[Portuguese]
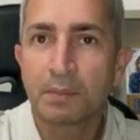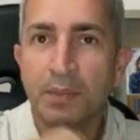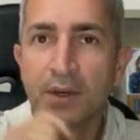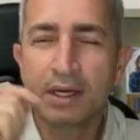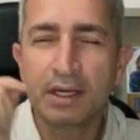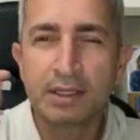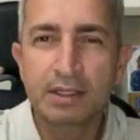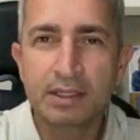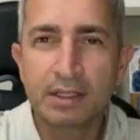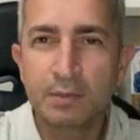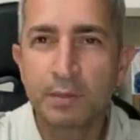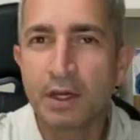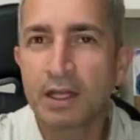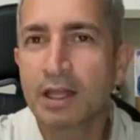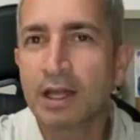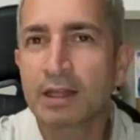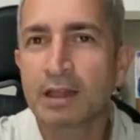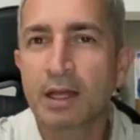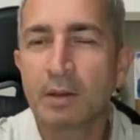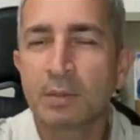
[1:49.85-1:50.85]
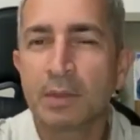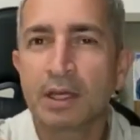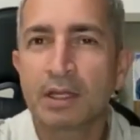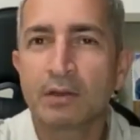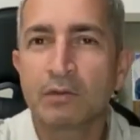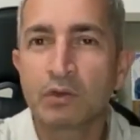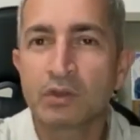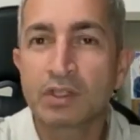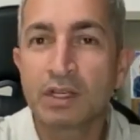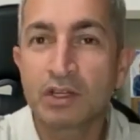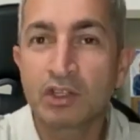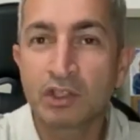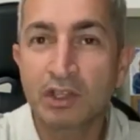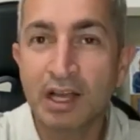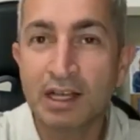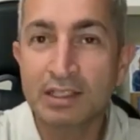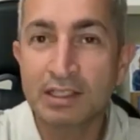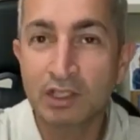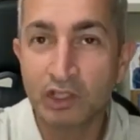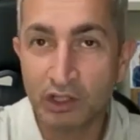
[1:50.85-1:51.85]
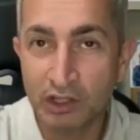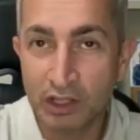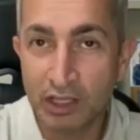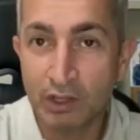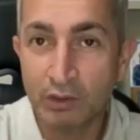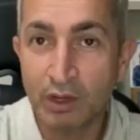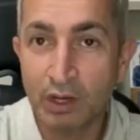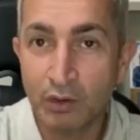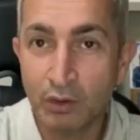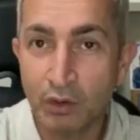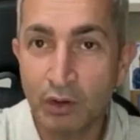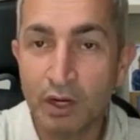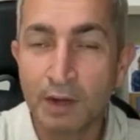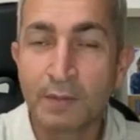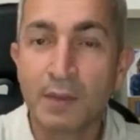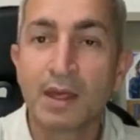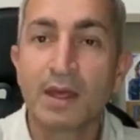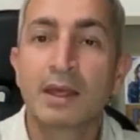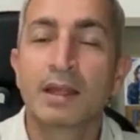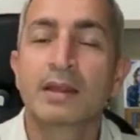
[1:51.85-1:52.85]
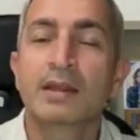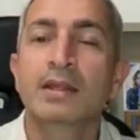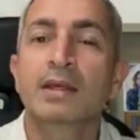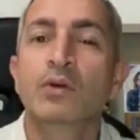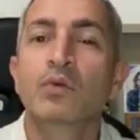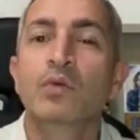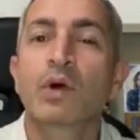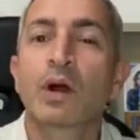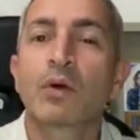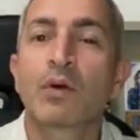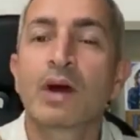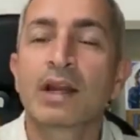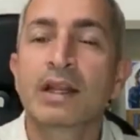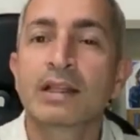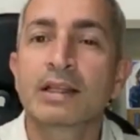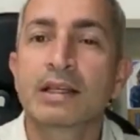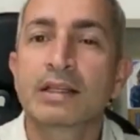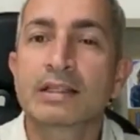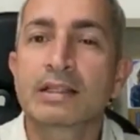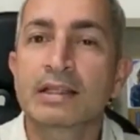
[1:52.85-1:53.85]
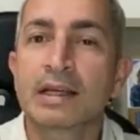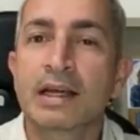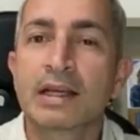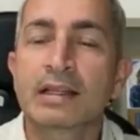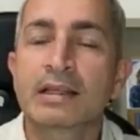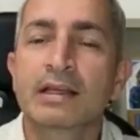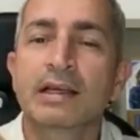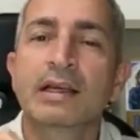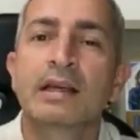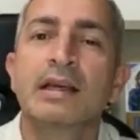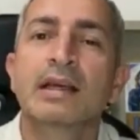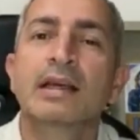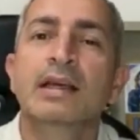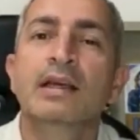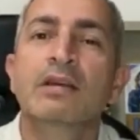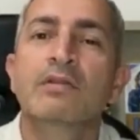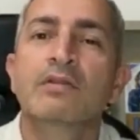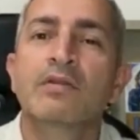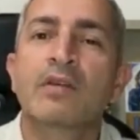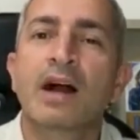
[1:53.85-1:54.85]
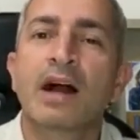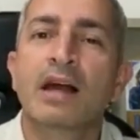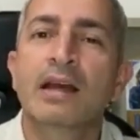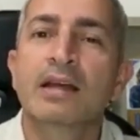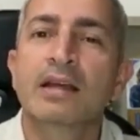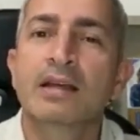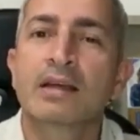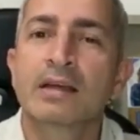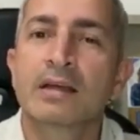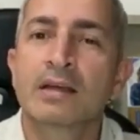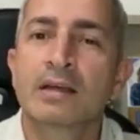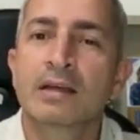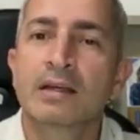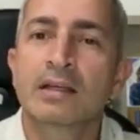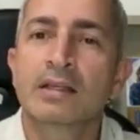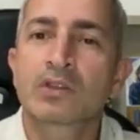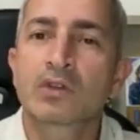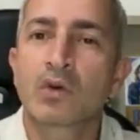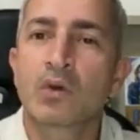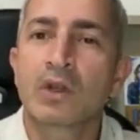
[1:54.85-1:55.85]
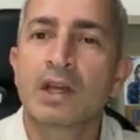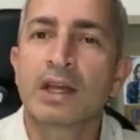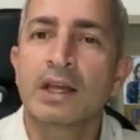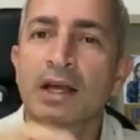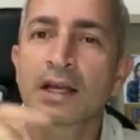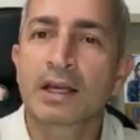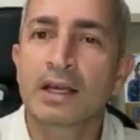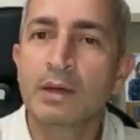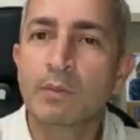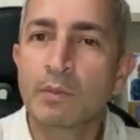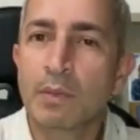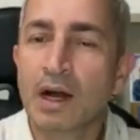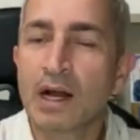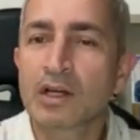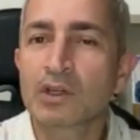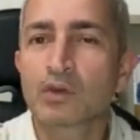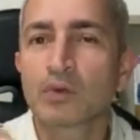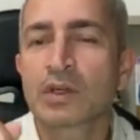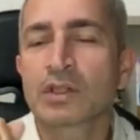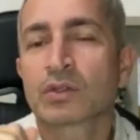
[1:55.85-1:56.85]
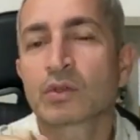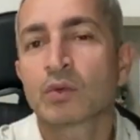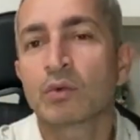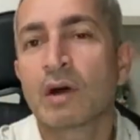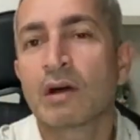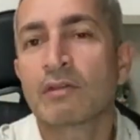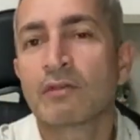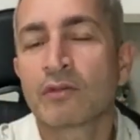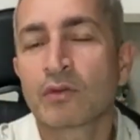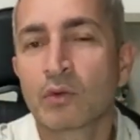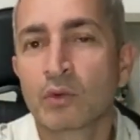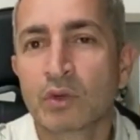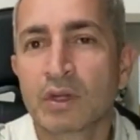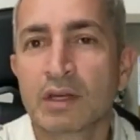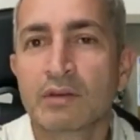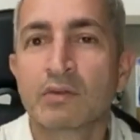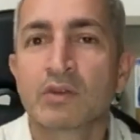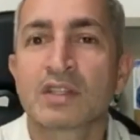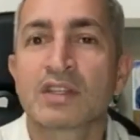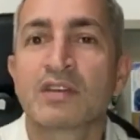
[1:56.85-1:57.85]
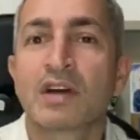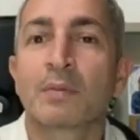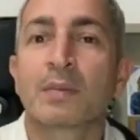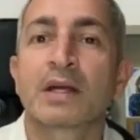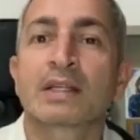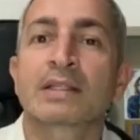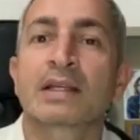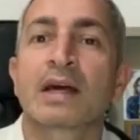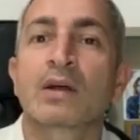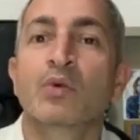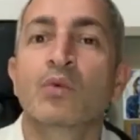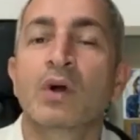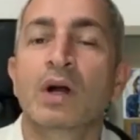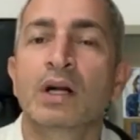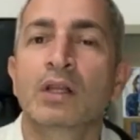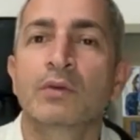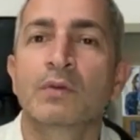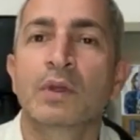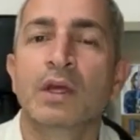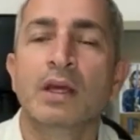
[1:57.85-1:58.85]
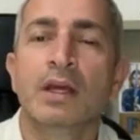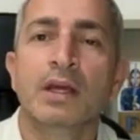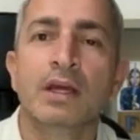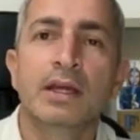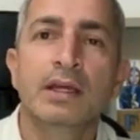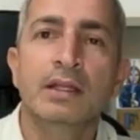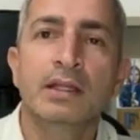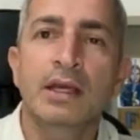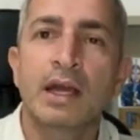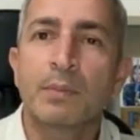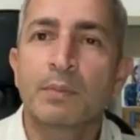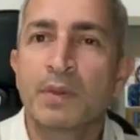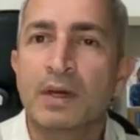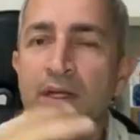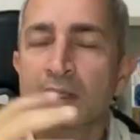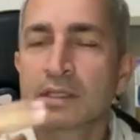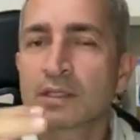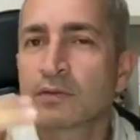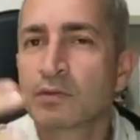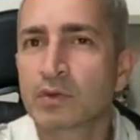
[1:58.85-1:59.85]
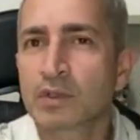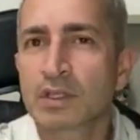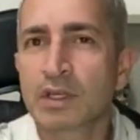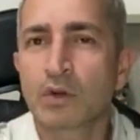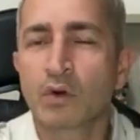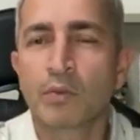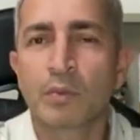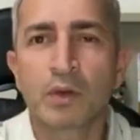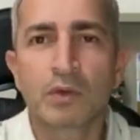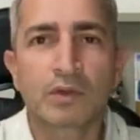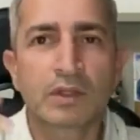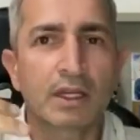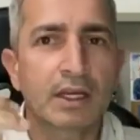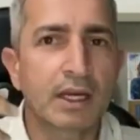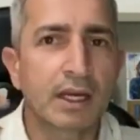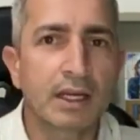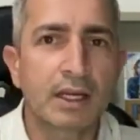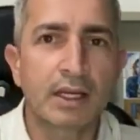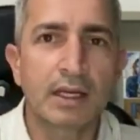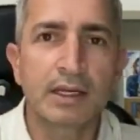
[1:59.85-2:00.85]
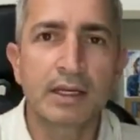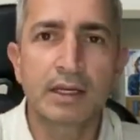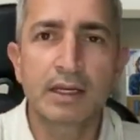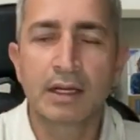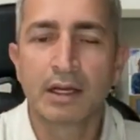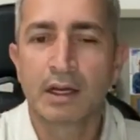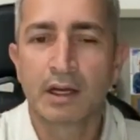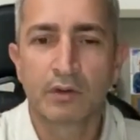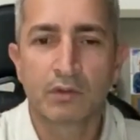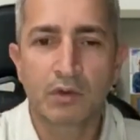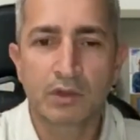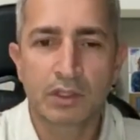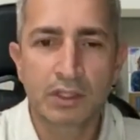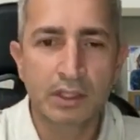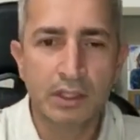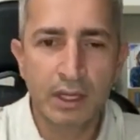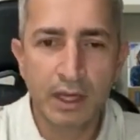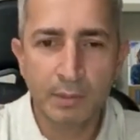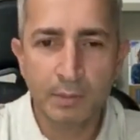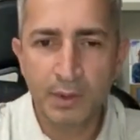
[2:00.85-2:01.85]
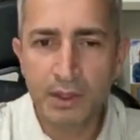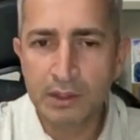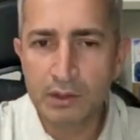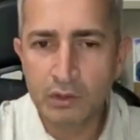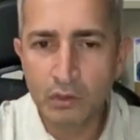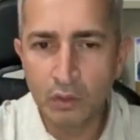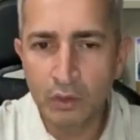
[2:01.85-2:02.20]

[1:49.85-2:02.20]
Pense imediatamente, você que está assistindo agora, de 1 a 47 e vai escolher aqui embaixo a sua fruta e você vai passar um ano. E de repente, se você comeu sem querer, você de repente